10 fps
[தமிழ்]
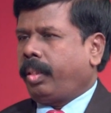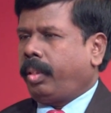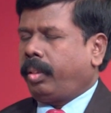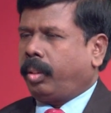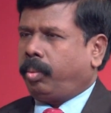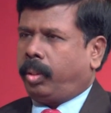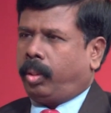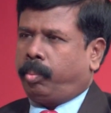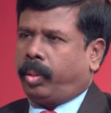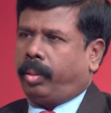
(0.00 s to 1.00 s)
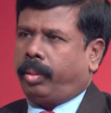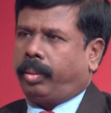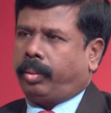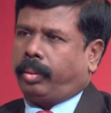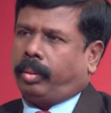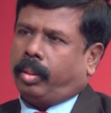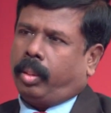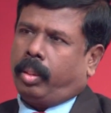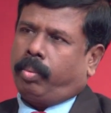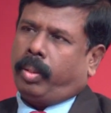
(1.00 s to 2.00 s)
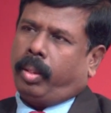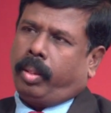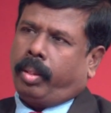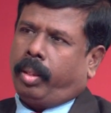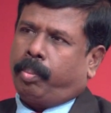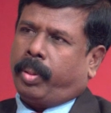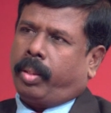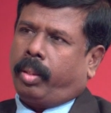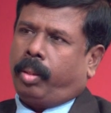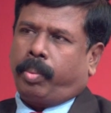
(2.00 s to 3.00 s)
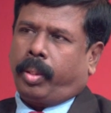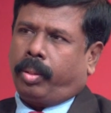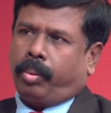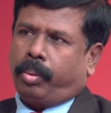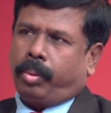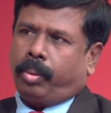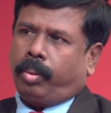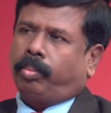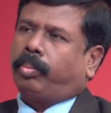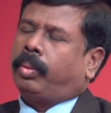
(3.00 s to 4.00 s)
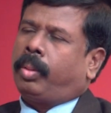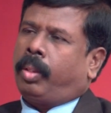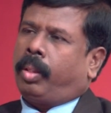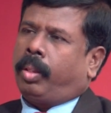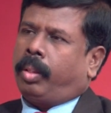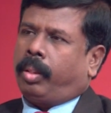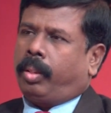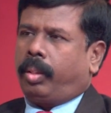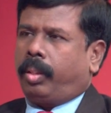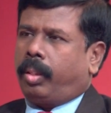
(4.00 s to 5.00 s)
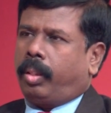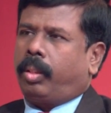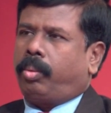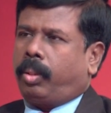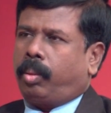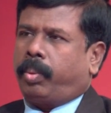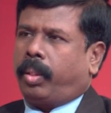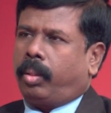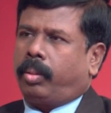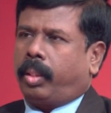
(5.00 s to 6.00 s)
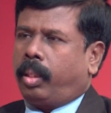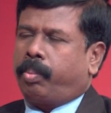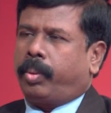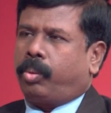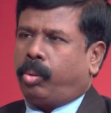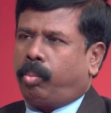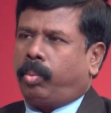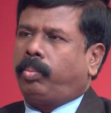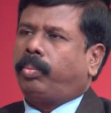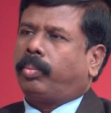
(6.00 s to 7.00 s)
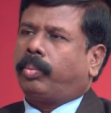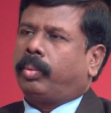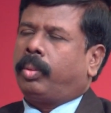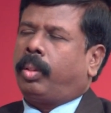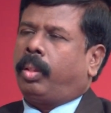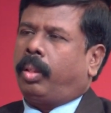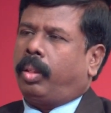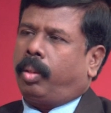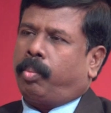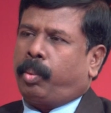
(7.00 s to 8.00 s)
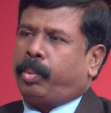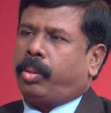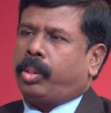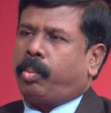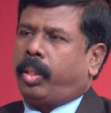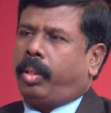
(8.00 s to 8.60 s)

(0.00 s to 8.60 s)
ரெண்டாயிரத்தி இருபதாம் ஆண்டு நான்காம் காலாண்டில் பாடங்களை படித்து கொண்டிருக்கிறோம் இது இரண்டாவது வார பாடம் தலைப்பு குடும்பம் மனப்பாடவசனமாக